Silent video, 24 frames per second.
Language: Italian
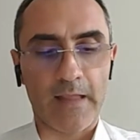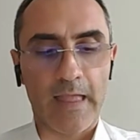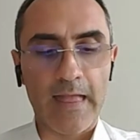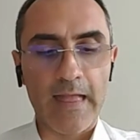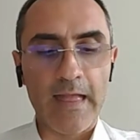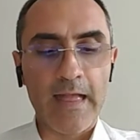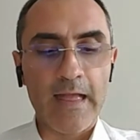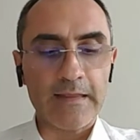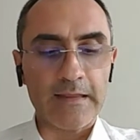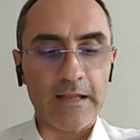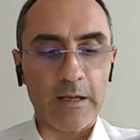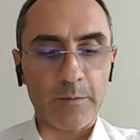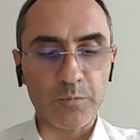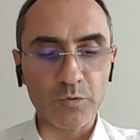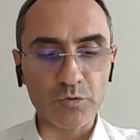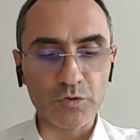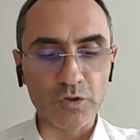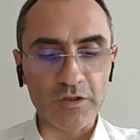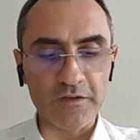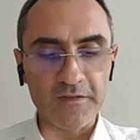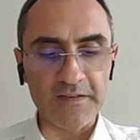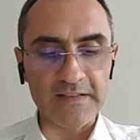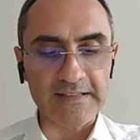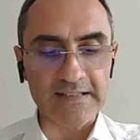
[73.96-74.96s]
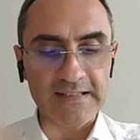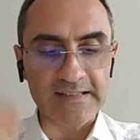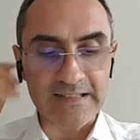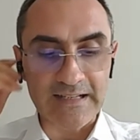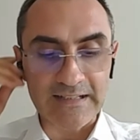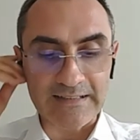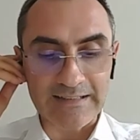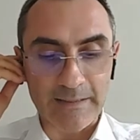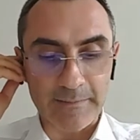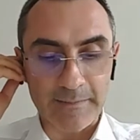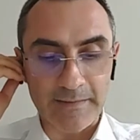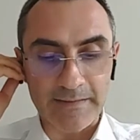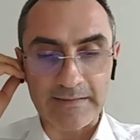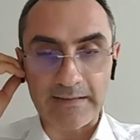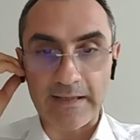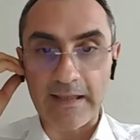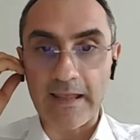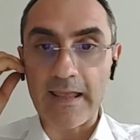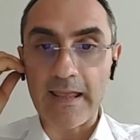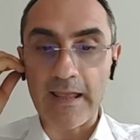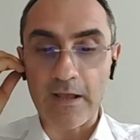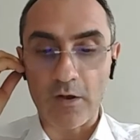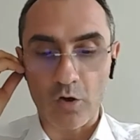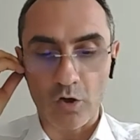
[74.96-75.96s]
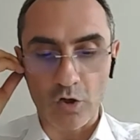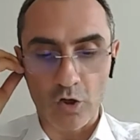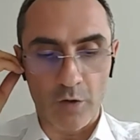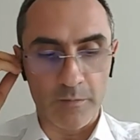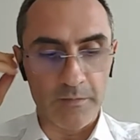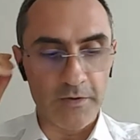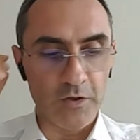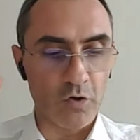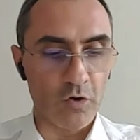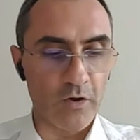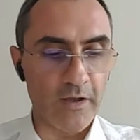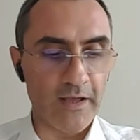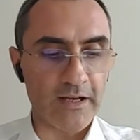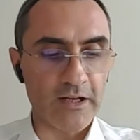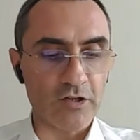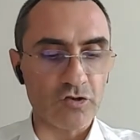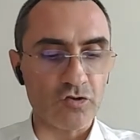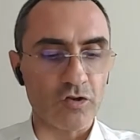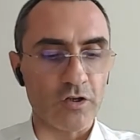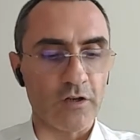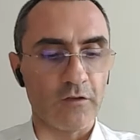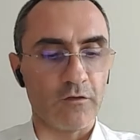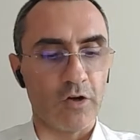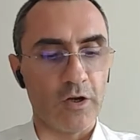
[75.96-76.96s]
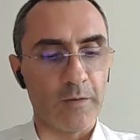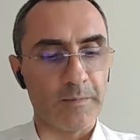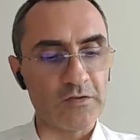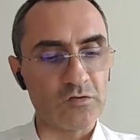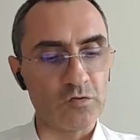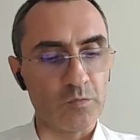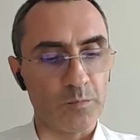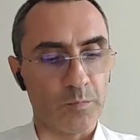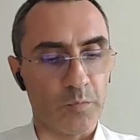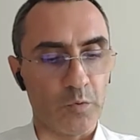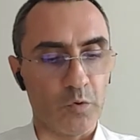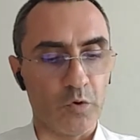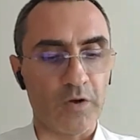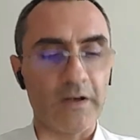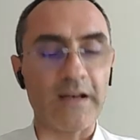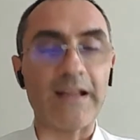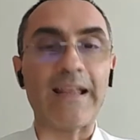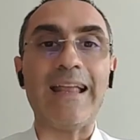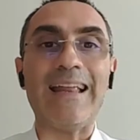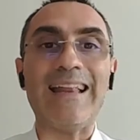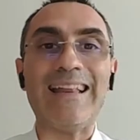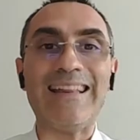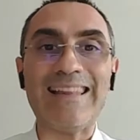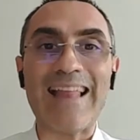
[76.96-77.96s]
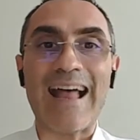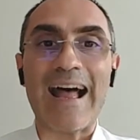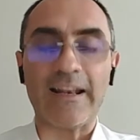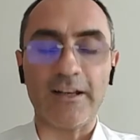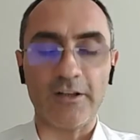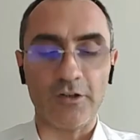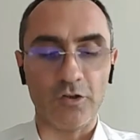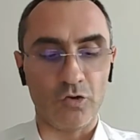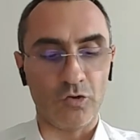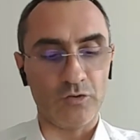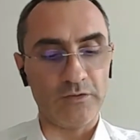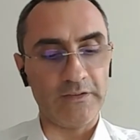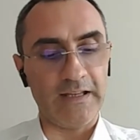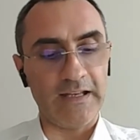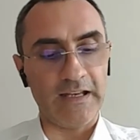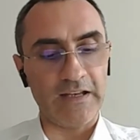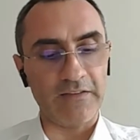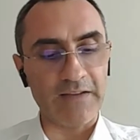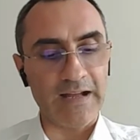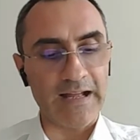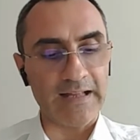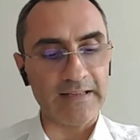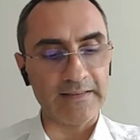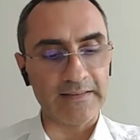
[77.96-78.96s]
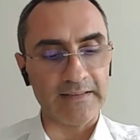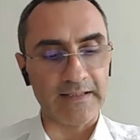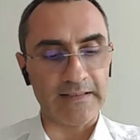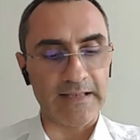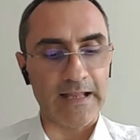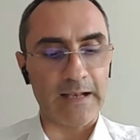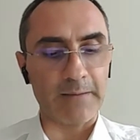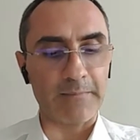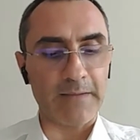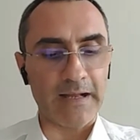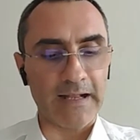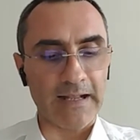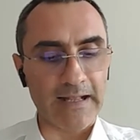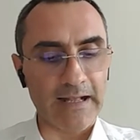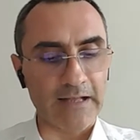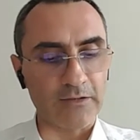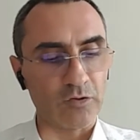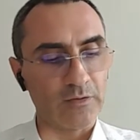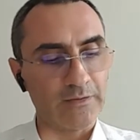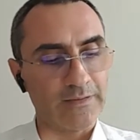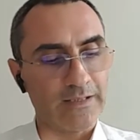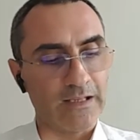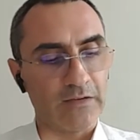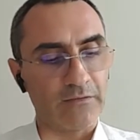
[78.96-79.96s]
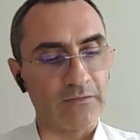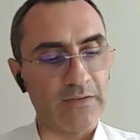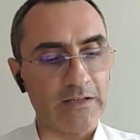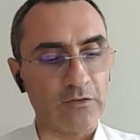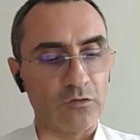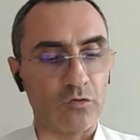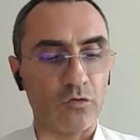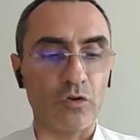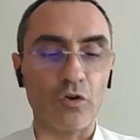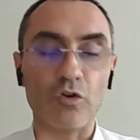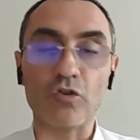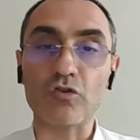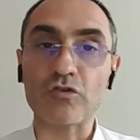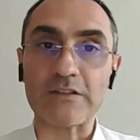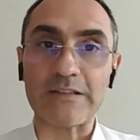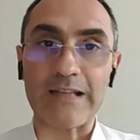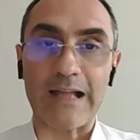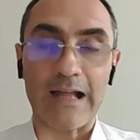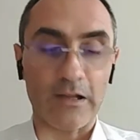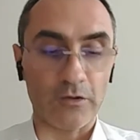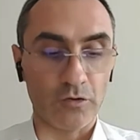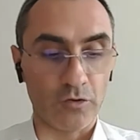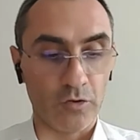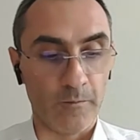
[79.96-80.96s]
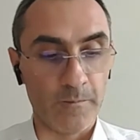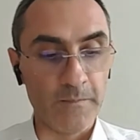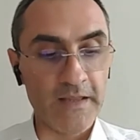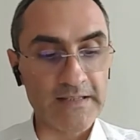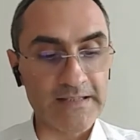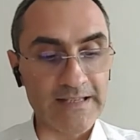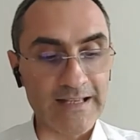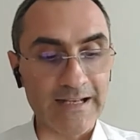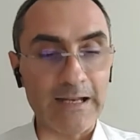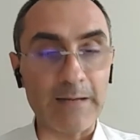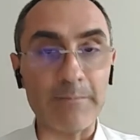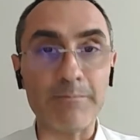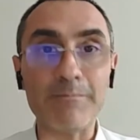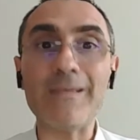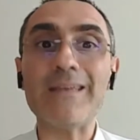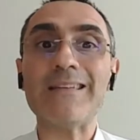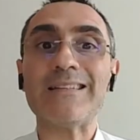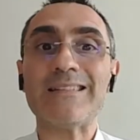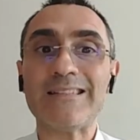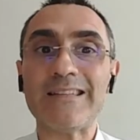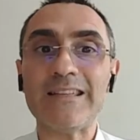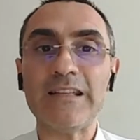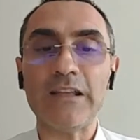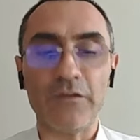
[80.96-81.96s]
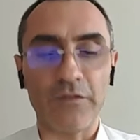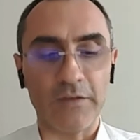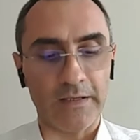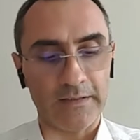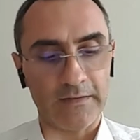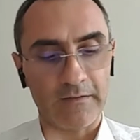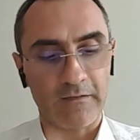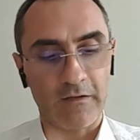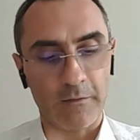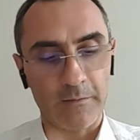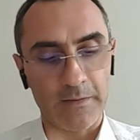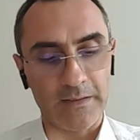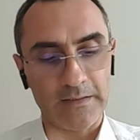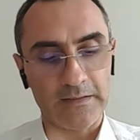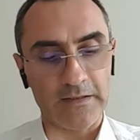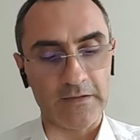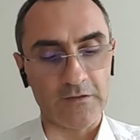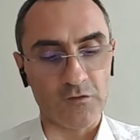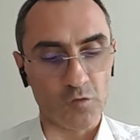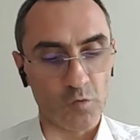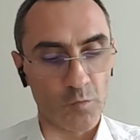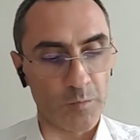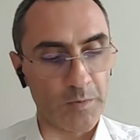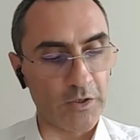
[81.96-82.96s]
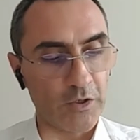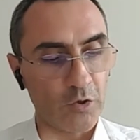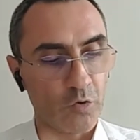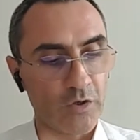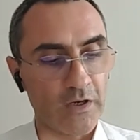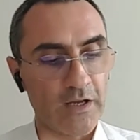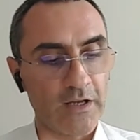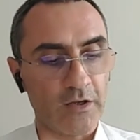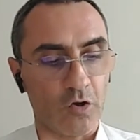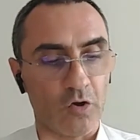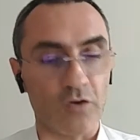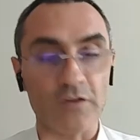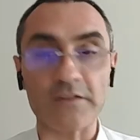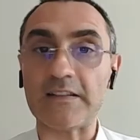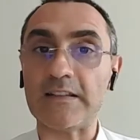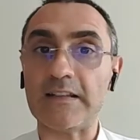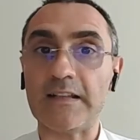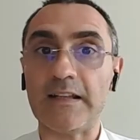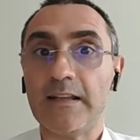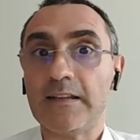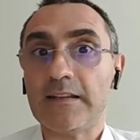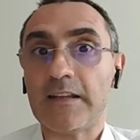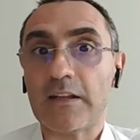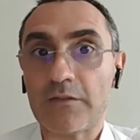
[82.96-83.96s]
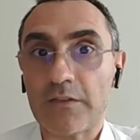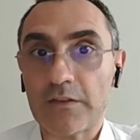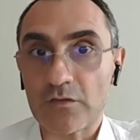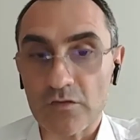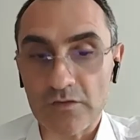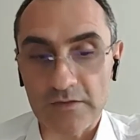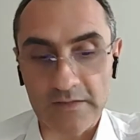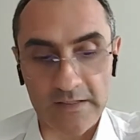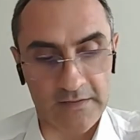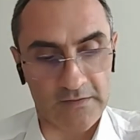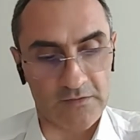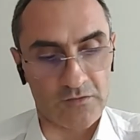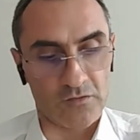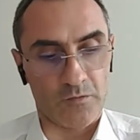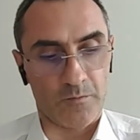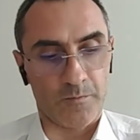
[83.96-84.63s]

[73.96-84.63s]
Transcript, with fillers: Dal punto di vista strettamente economico è ragionevole presupporre che il danno derivante dal mancato intervento dello Stato sarebbe significativamente superiore ai costi dell'intervento stesso.